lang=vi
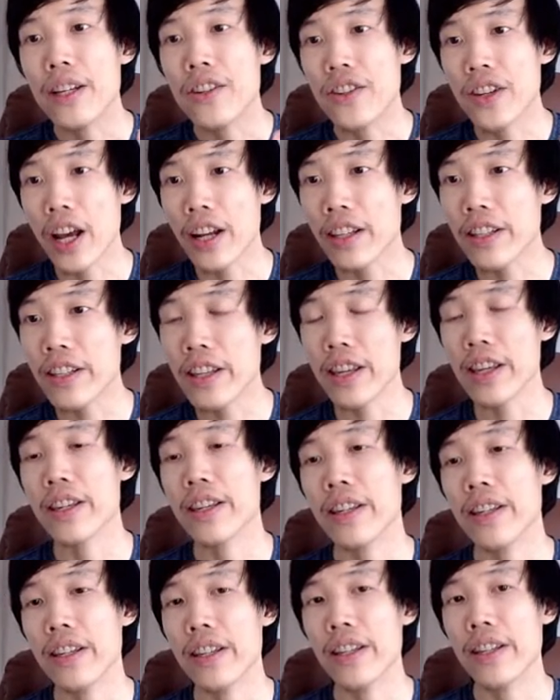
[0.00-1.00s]

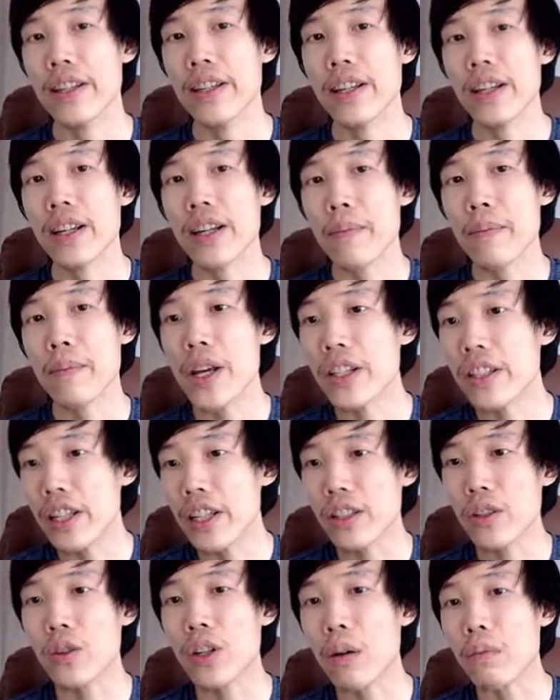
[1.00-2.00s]
Strategy, business
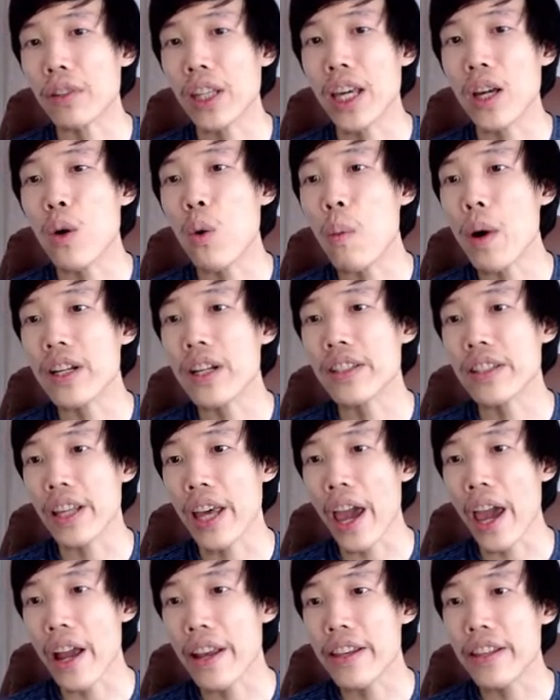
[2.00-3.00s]
của công ty của mình
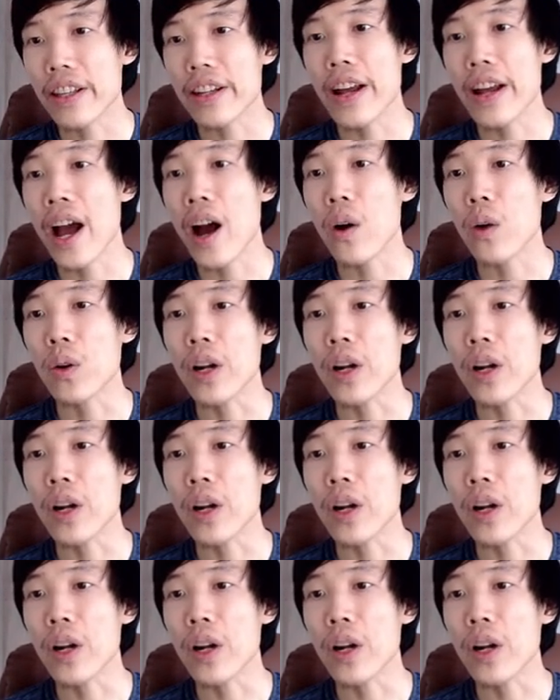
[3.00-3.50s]
sẽ như thế nào